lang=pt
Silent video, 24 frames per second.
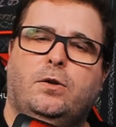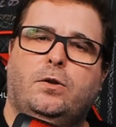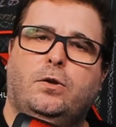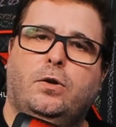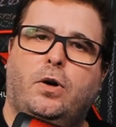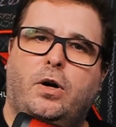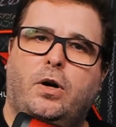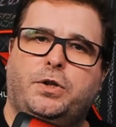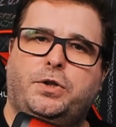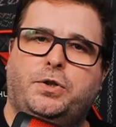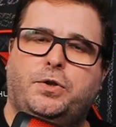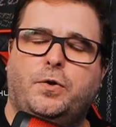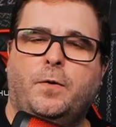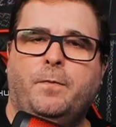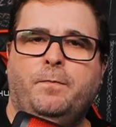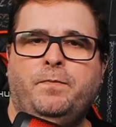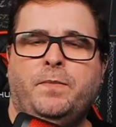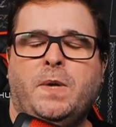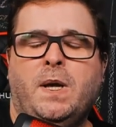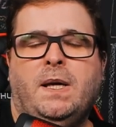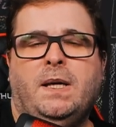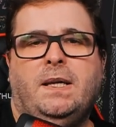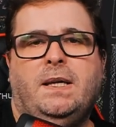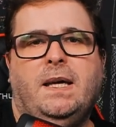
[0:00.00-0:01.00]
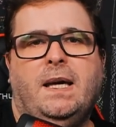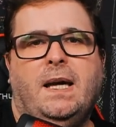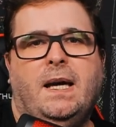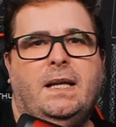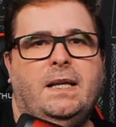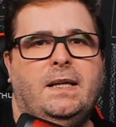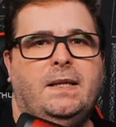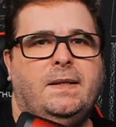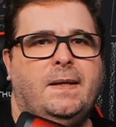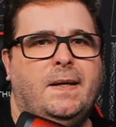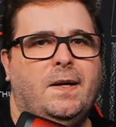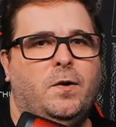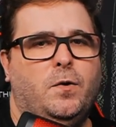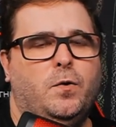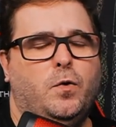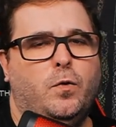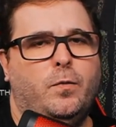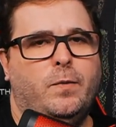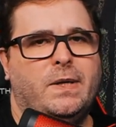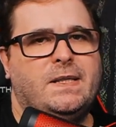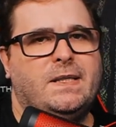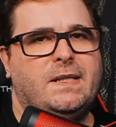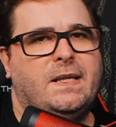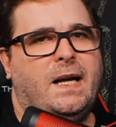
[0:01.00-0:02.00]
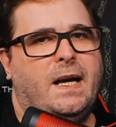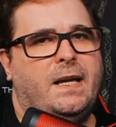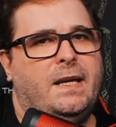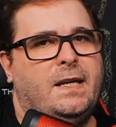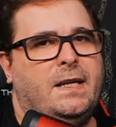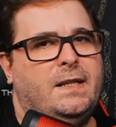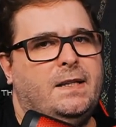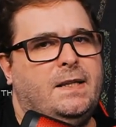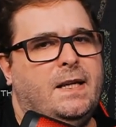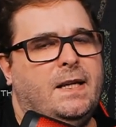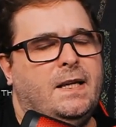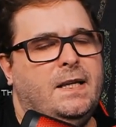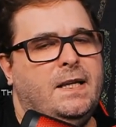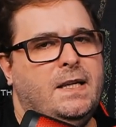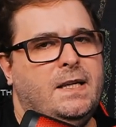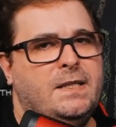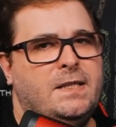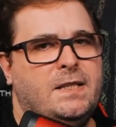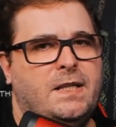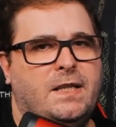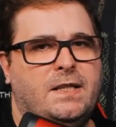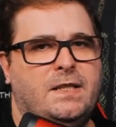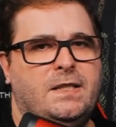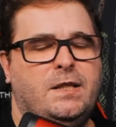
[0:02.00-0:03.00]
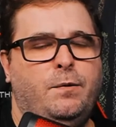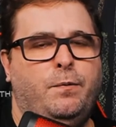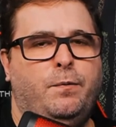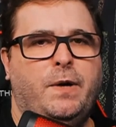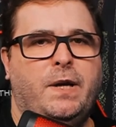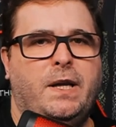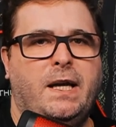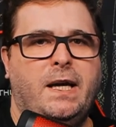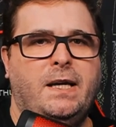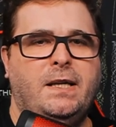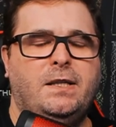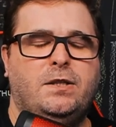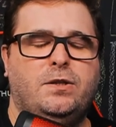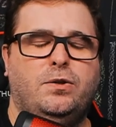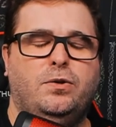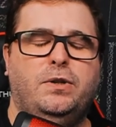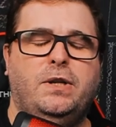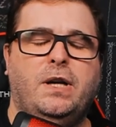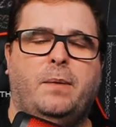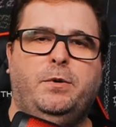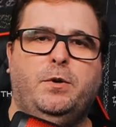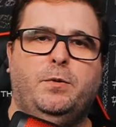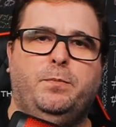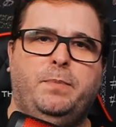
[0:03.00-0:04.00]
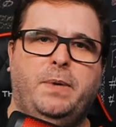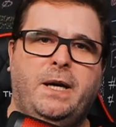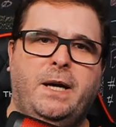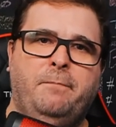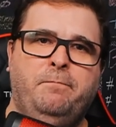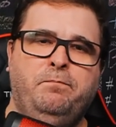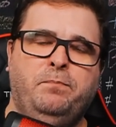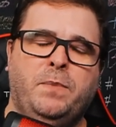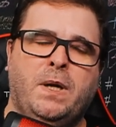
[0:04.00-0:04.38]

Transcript: lógico que ele tem algumas características diferentes do WP.